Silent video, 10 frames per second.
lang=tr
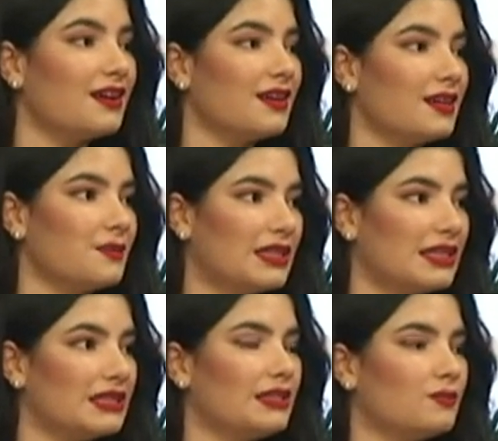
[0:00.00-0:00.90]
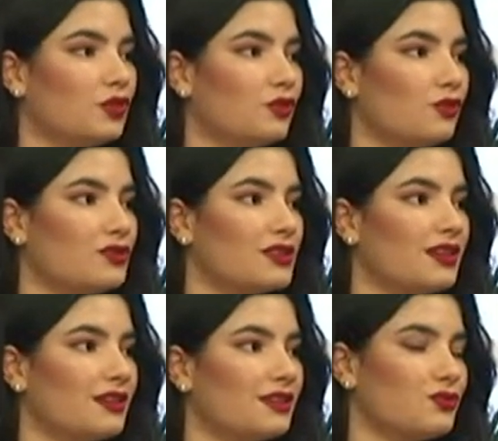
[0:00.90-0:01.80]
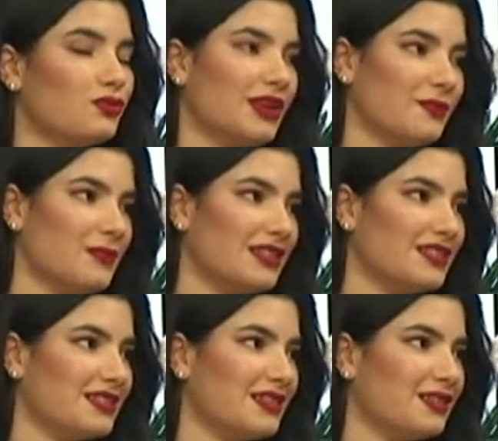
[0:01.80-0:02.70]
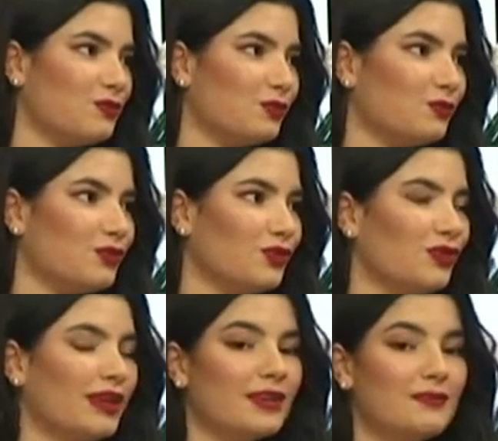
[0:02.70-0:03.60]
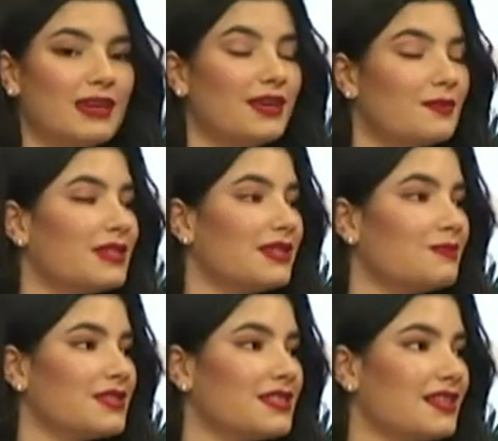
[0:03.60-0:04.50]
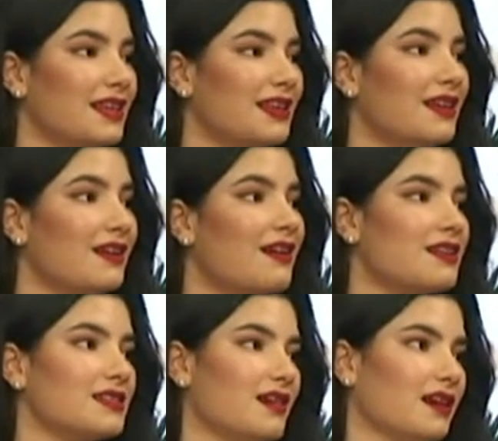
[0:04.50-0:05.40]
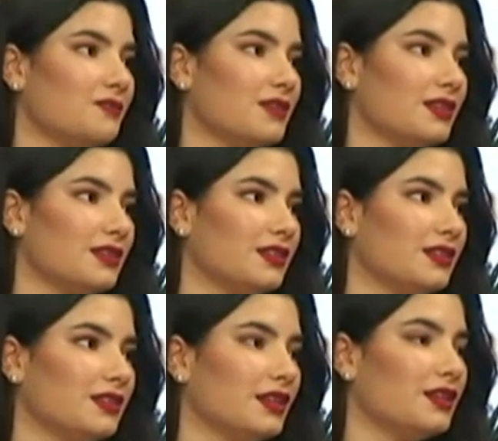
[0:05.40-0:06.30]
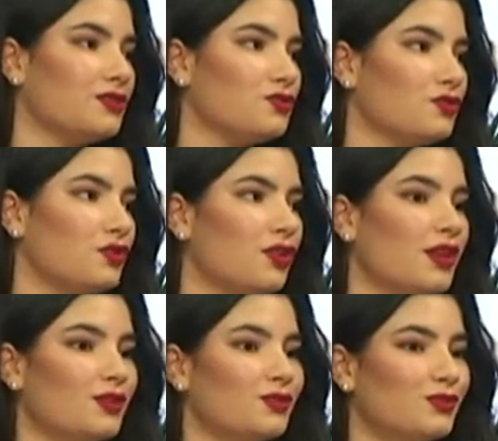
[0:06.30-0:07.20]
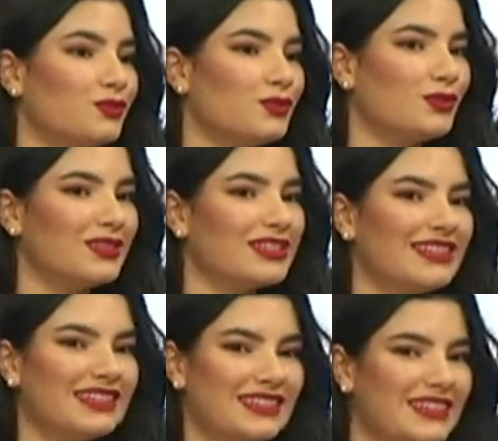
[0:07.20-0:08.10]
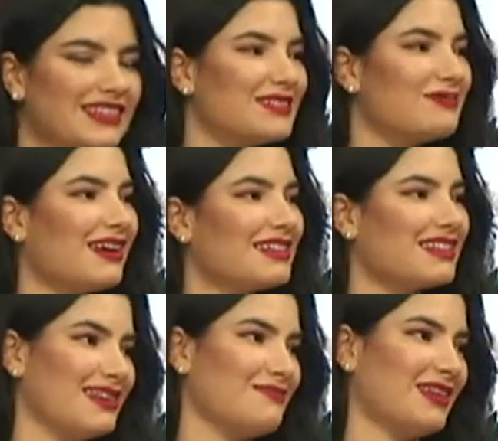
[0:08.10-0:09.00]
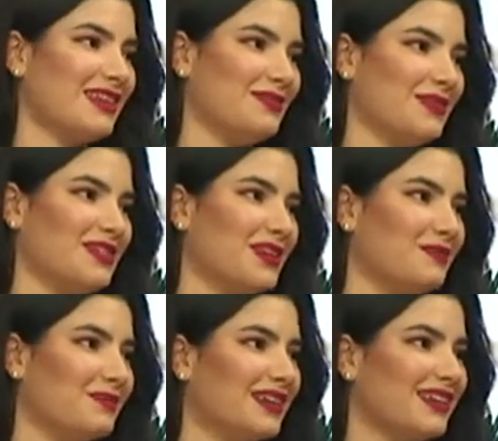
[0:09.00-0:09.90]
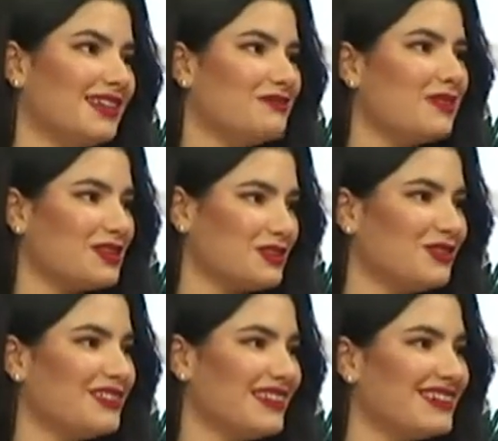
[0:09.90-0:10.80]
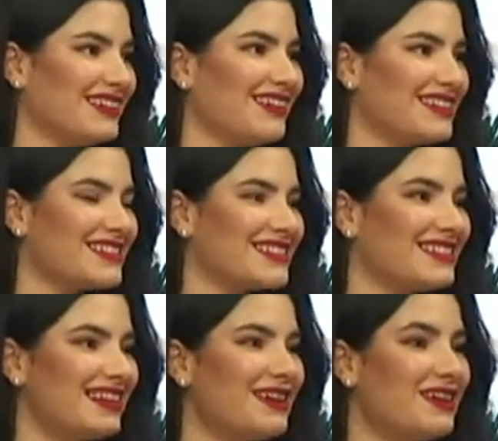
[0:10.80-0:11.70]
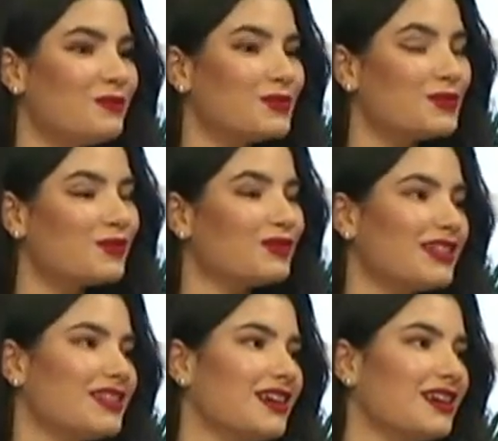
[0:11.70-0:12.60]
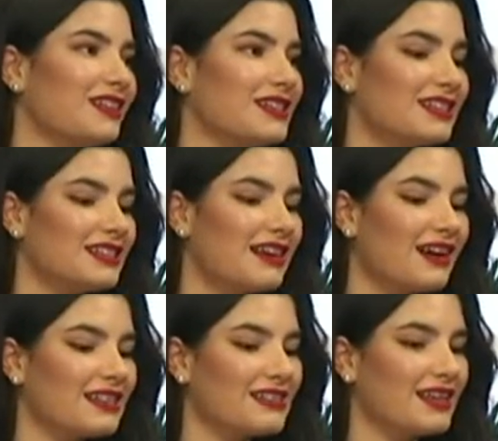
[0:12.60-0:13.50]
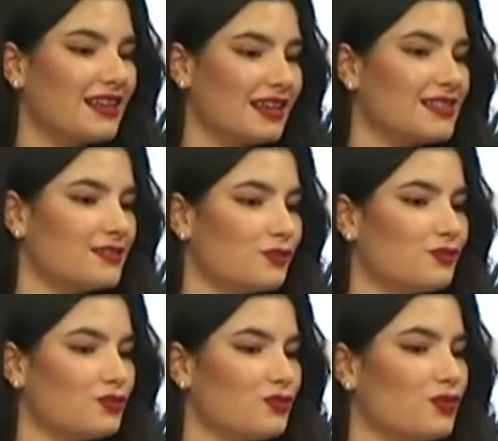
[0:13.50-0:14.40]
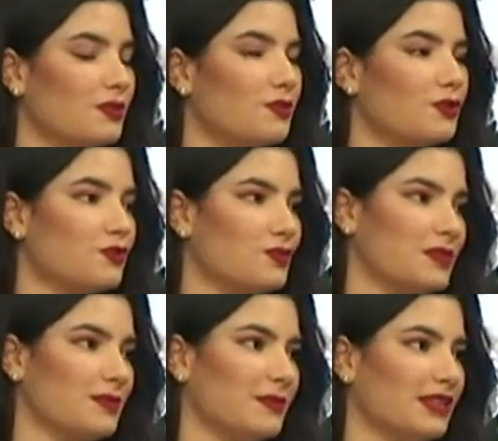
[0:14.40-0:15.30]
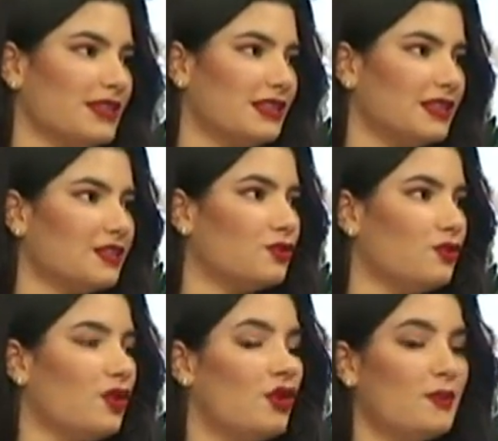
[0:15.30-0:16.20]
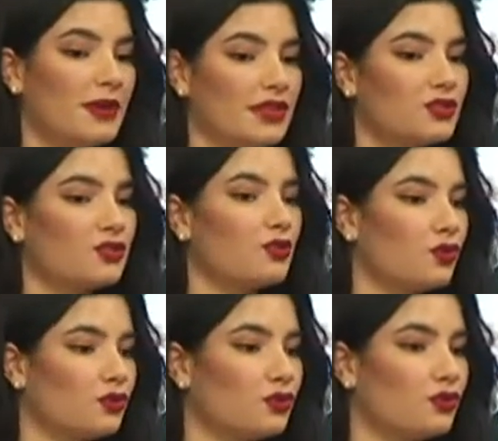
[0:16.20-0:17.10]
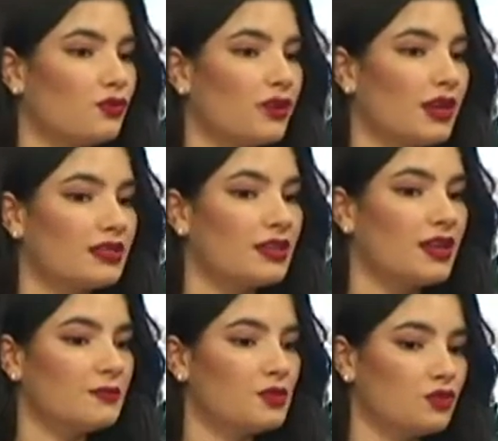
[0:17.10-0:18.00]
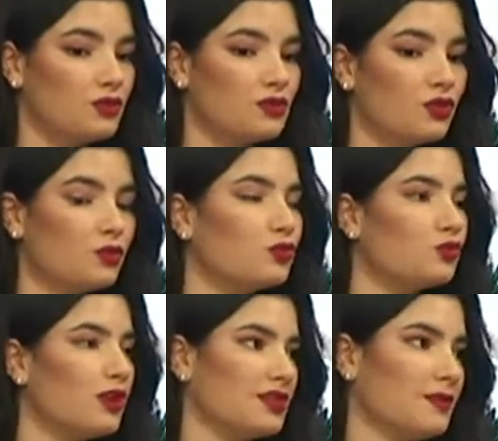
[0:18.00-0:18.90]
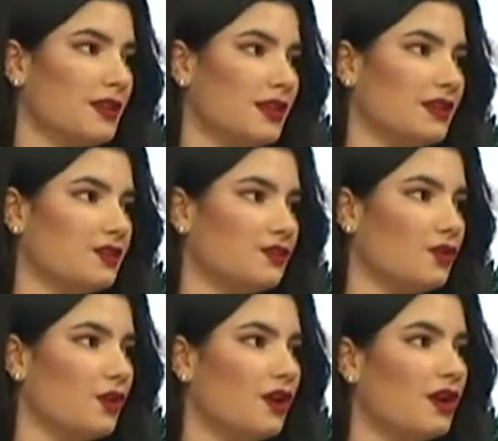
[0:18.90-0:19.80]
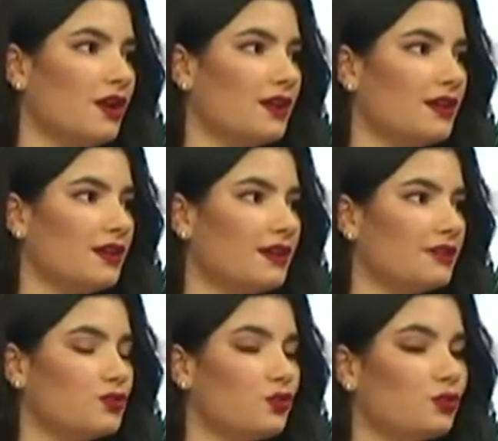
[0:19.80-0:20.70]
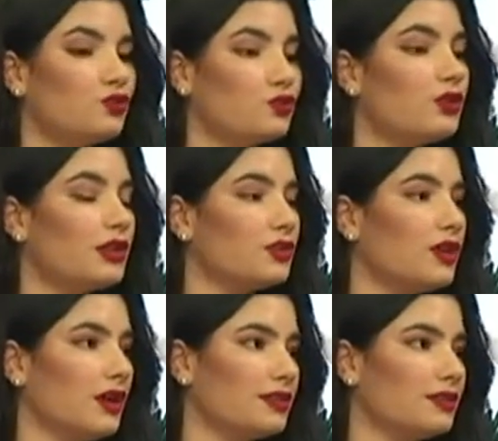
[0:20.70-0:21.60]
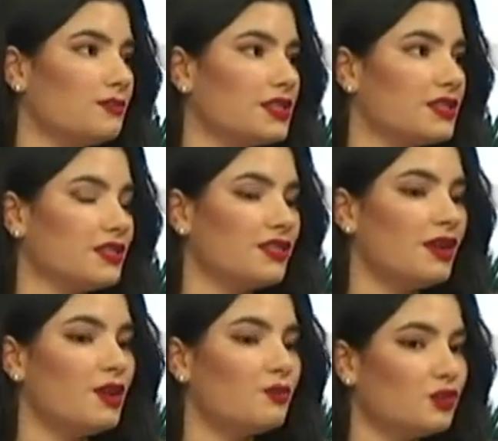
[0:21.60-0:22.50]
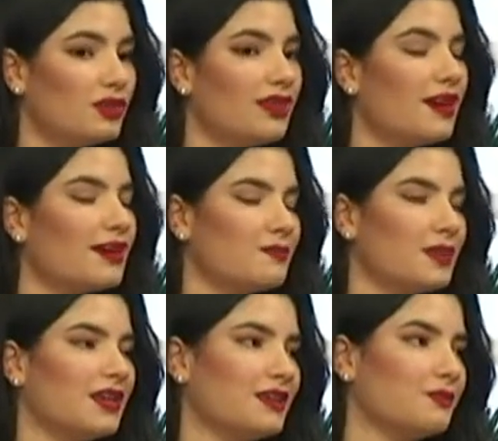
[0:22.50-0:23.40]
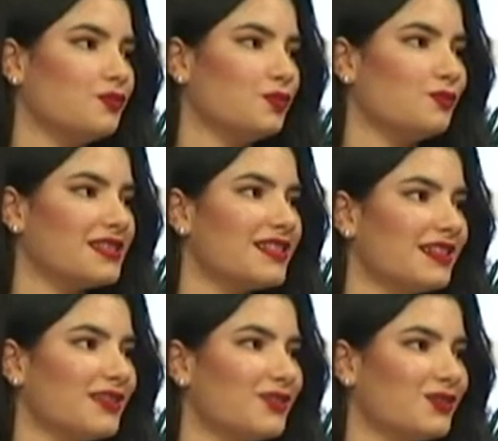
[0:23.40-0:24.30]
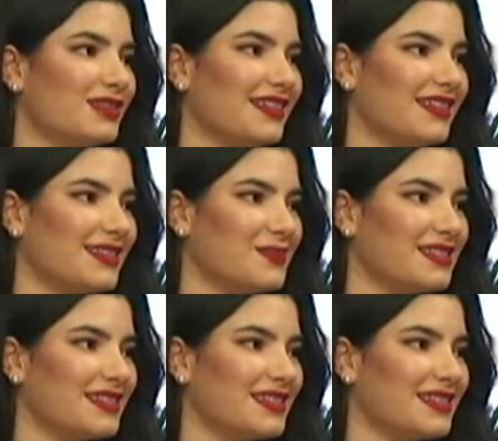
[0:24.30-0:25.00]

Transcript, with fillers: E, bir iki dilinde olsa çünkü ekmeksiz diyet olmuyor. Ekmek yemediğimizde kas kaybı e, gelişiyor. Çünkü çoğu kişi diyete girdim artık ekmek yemeyeceğim e, diye başlıyor diyetine aslında. Bu son derece yanlış. Hani tartıda eksi sonuç görebiliyoruz biz 1-2 kilo, 5 evet. kilo, 10 kilo fakat bir süre sonra bu duraksamaya giriyor e, çok düşük kalori aldığımız için mutlaka ekmek bulunması gerekiyor diyetlerimizde.